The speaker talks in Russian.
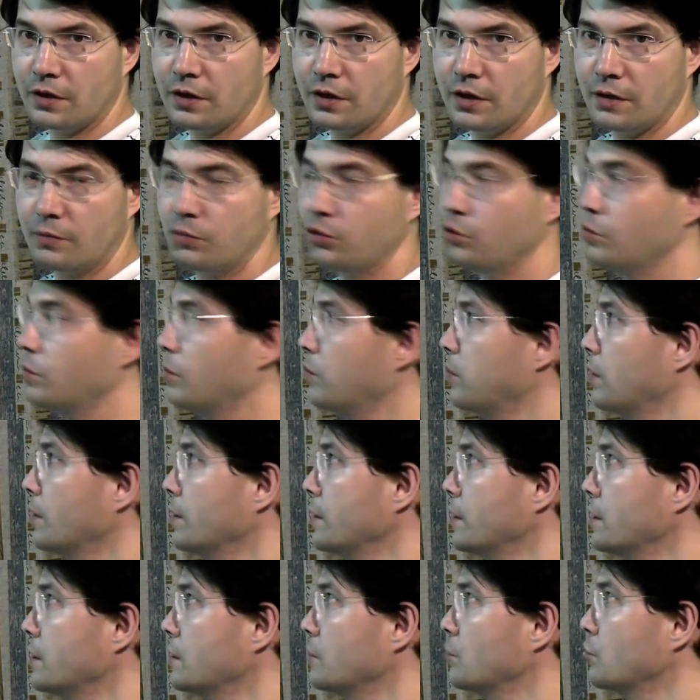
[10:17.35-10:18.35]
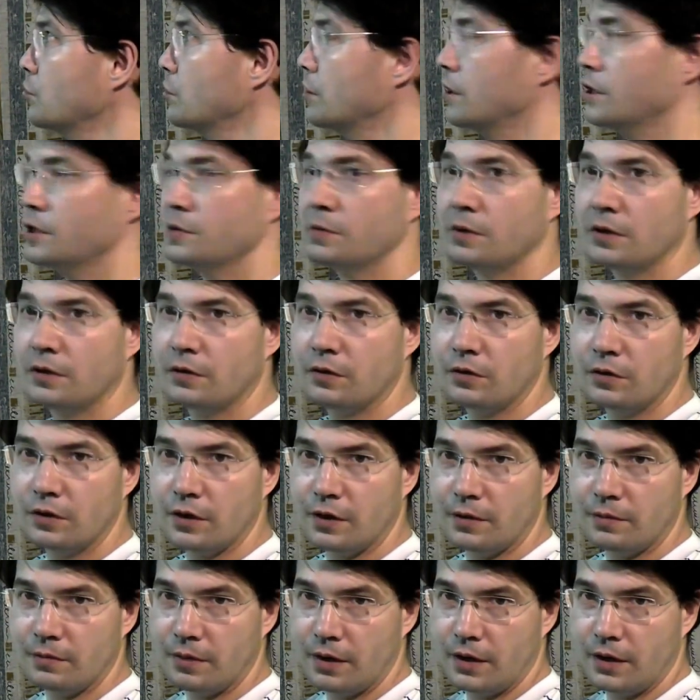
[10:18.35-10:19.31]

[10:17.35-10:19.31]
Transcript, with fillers: как будто бы понятие можно рассматривать там